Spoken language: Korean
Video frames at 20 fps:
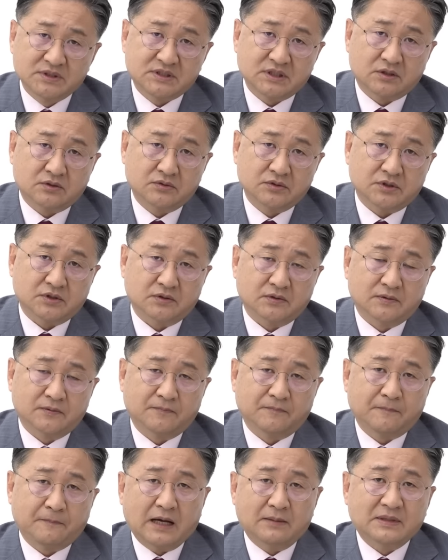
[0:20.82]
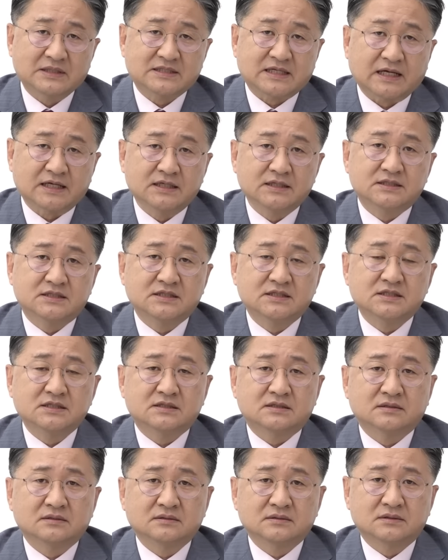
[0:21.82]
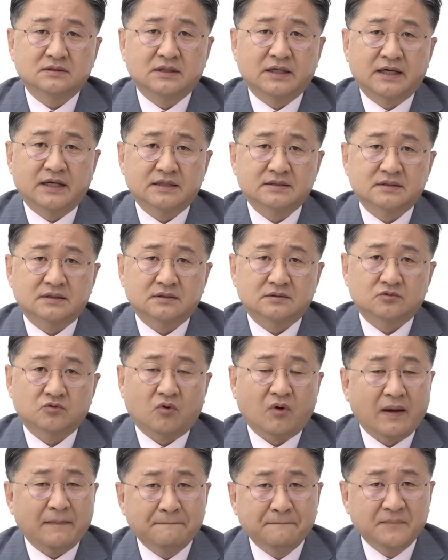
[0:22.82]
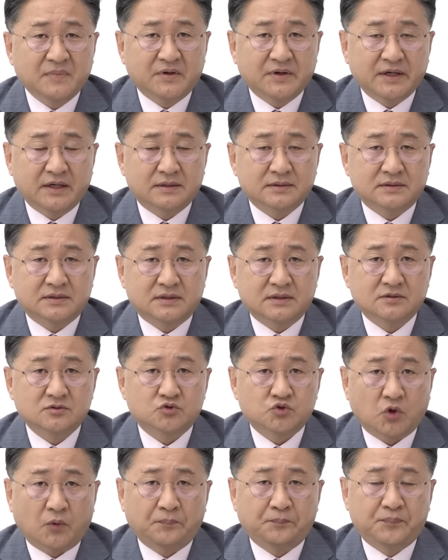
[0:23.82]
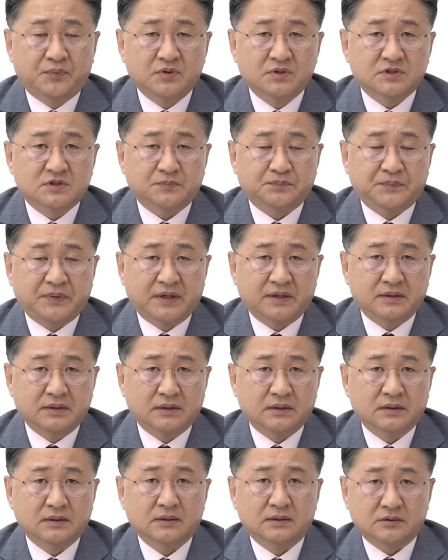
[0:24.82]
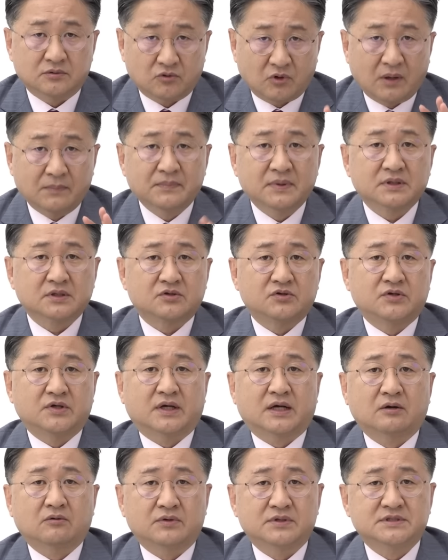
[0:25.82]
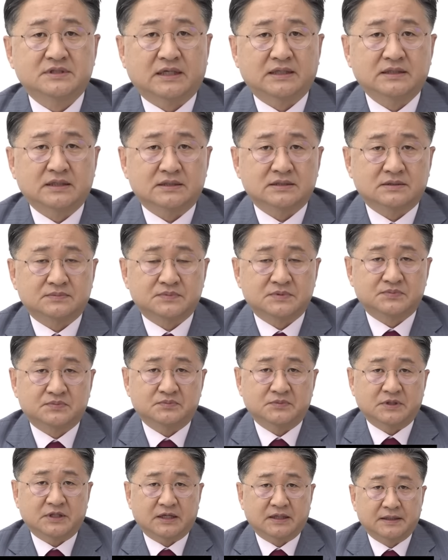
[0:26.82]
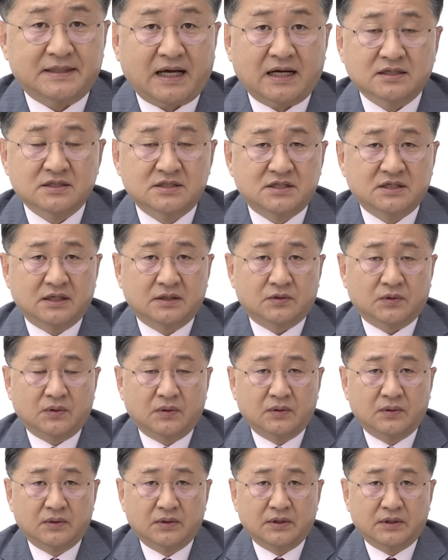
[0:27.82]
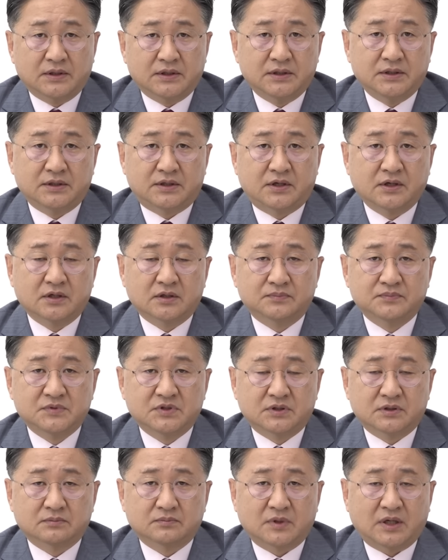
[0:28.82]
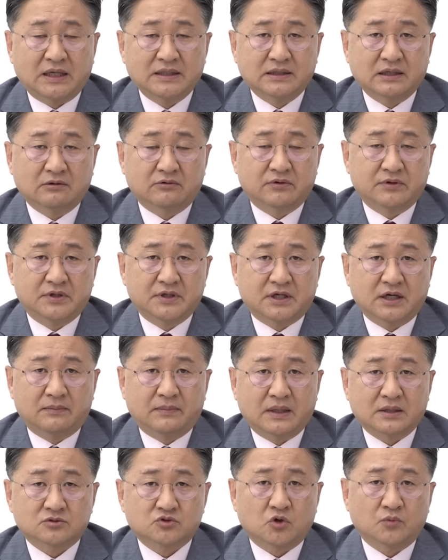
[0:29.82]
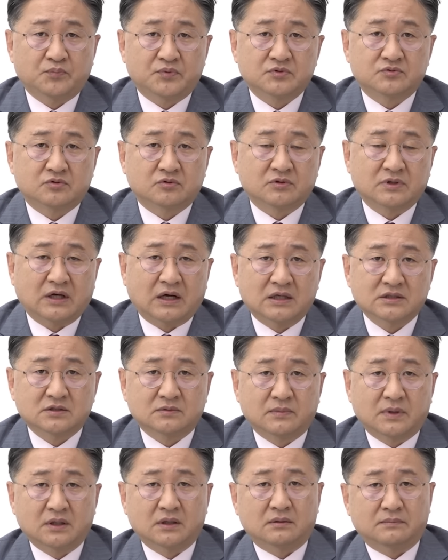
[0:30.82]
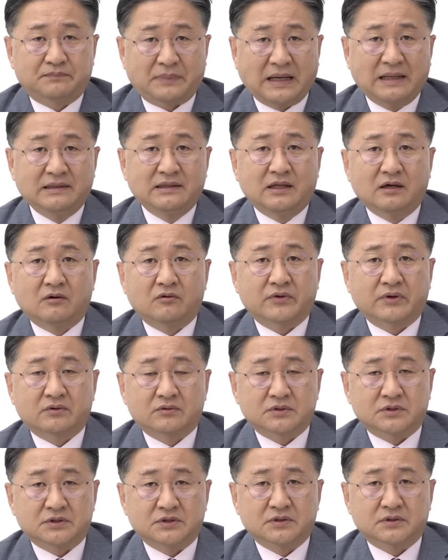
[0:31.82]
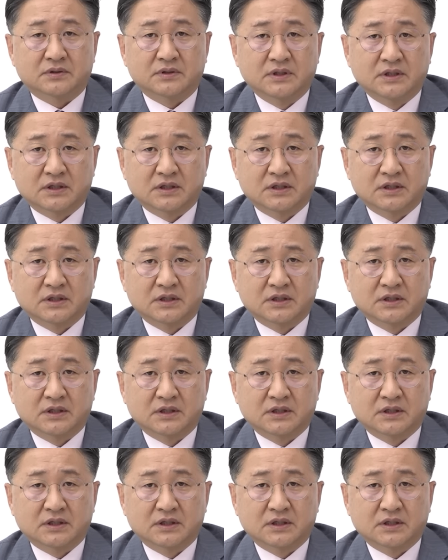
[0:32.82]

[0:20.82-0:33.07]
번째로는요, 아마 자기 지지층들 내에서 또 한 번의 어떤 촛불 집회를 또 한 번 기획하고 있지 않나 싶습니다. 당시에도 이 계엄령 뭐 한다고 그러니까 막 촛불 뛰고 나와서 뭐 반대하고 했거든요.